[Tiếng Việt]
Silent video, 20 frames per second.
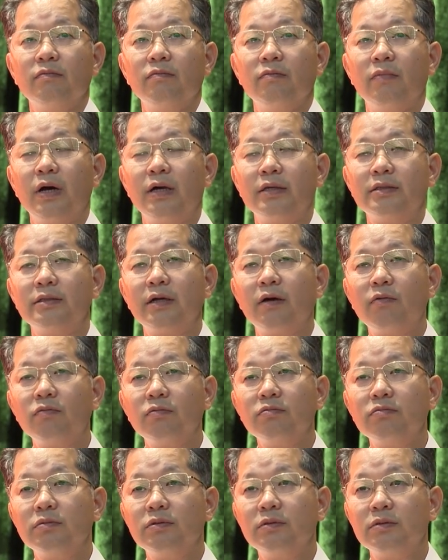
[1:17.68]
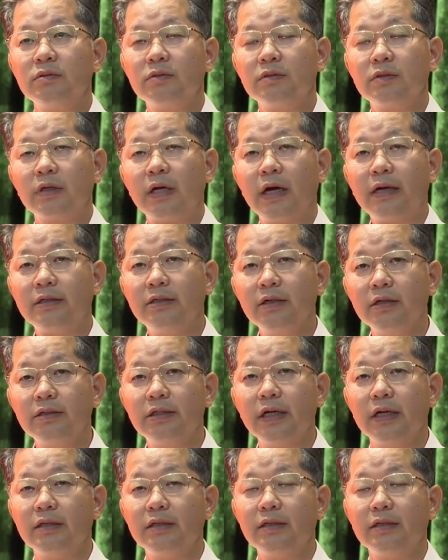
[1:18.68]
mà trong các chương
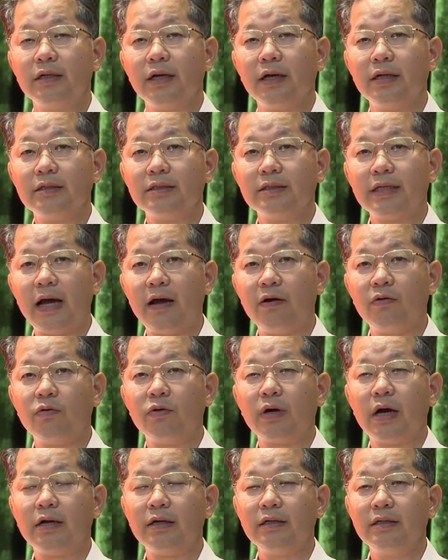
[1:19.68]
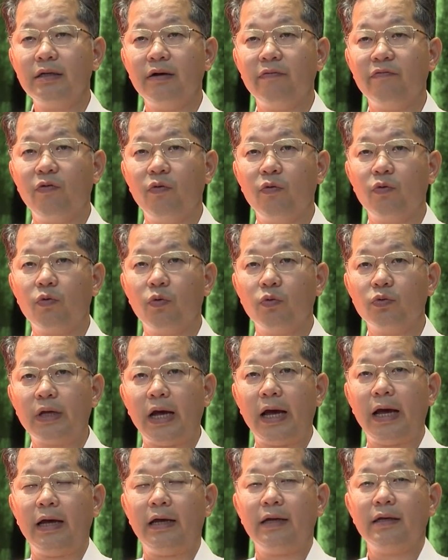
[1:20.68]
trình đã giao các cái nhiệm vụ cụ
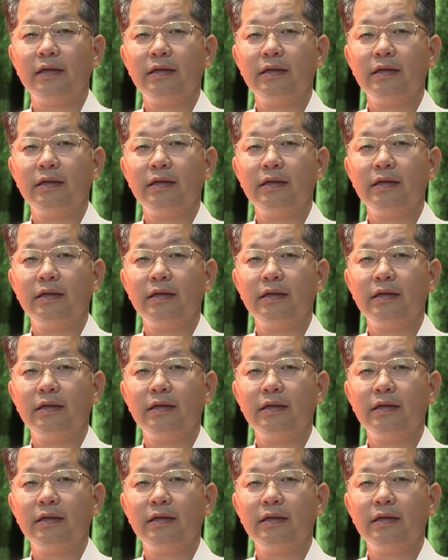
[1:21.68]
thể